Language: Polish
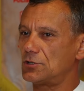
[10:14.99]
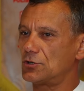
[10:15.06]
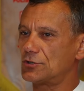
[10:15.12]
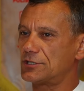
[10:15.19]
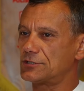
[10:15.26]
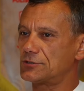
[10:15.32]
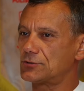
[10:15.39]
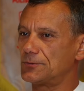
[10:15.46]

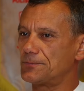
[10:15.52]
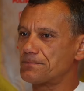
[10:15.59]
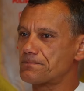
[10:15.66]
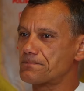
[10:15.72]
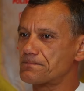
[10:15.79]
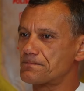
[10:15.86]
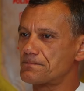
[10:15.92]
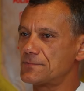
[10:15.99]
okresu
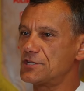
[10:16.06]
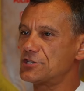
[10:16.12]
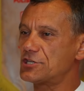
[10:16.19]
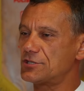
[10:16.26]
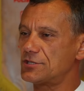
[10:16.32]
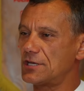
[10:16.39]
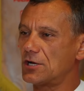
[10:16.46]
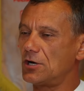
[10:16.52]
mm,
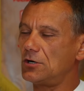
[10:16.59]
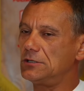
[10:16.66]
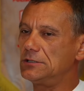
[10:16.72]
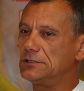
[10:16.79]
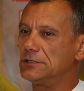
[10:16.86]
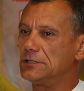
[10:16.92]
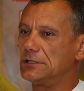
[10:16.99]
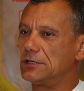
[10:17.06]
jesiennego
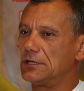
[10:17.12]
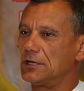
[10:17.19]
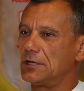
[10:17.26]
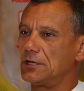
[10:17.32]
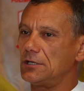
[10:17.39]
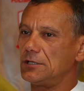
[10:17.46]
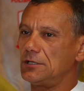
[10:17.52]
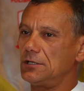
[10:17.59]

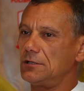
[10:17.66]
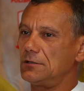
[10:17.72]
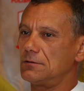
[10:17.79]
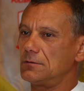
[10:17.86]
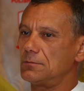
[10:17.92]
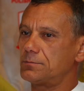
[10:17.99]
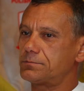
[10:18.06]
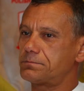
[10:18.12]
i
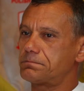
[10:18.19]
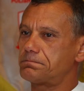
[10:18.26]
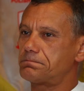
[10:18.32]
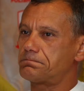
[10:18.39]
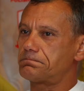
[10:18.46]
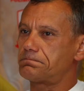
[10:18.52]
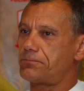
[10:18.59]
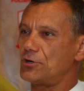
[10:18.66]

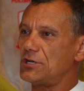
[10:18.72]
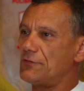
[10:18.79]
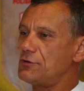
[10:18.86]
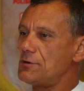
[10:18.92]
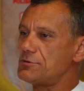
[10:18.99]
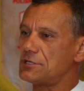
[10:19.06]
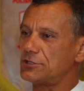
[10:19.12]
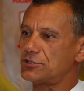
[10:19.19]

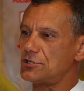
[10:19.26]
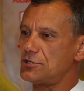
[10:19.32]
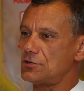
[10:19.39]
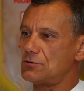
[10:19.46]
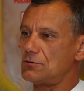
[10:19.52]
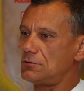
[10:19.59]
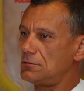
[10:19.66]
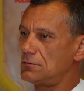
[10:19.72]
pojawiłem się na
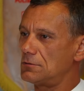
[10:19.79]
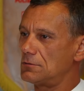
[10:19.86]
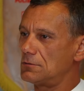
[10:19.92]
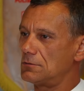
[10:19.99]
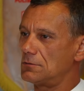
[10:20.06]
treningu